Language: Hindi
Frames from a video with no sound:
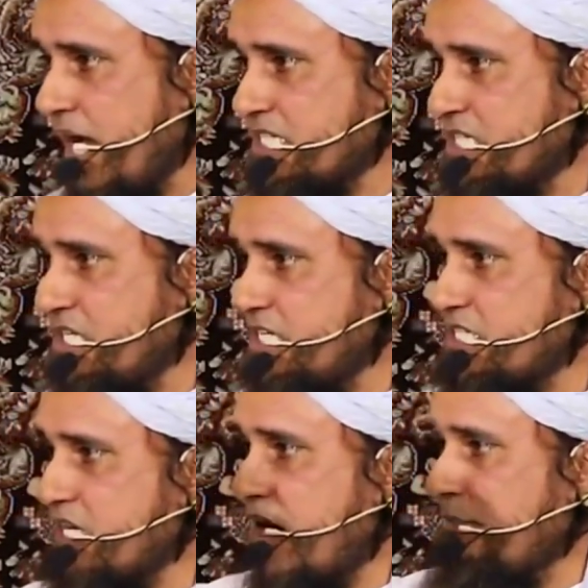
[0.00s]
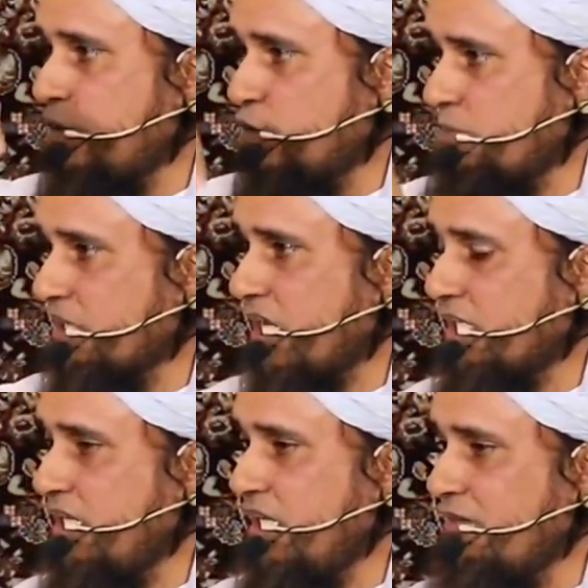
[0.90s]
बास चीज़ें इस्लाम ने खुद
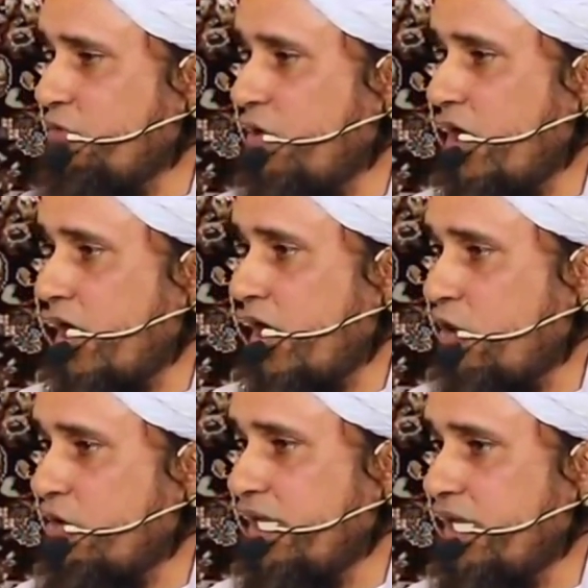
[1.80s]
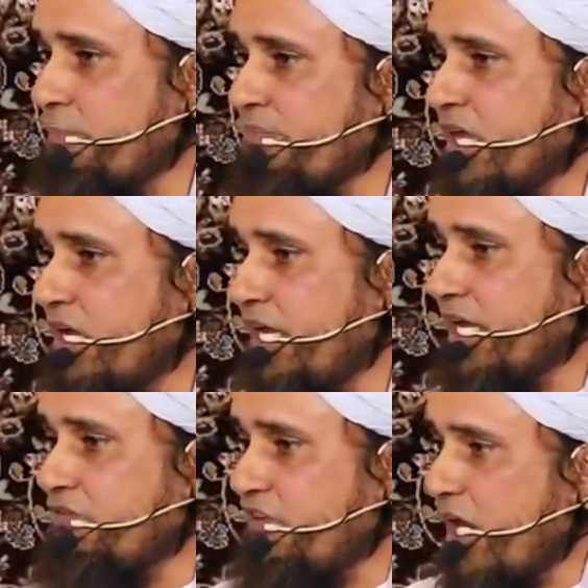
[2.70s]
बता दी कि वो अलाउ नहीं है
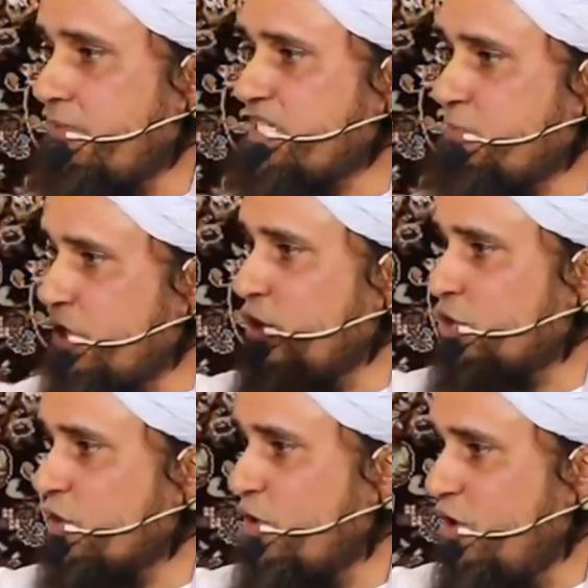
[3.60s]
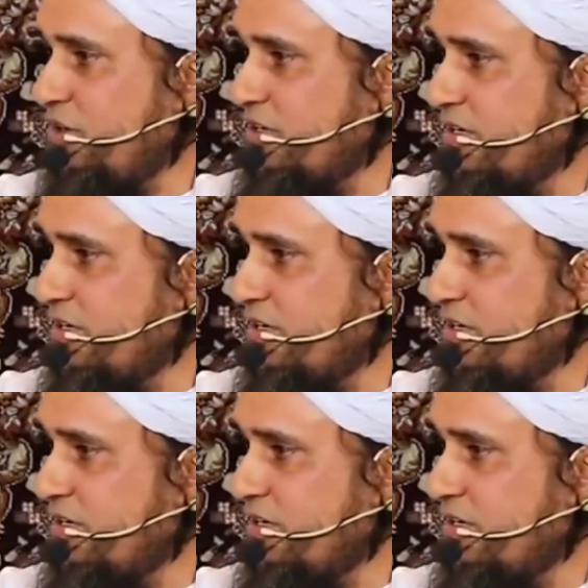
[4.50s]
लेकिन फ़ला मजबूरी हो तो वो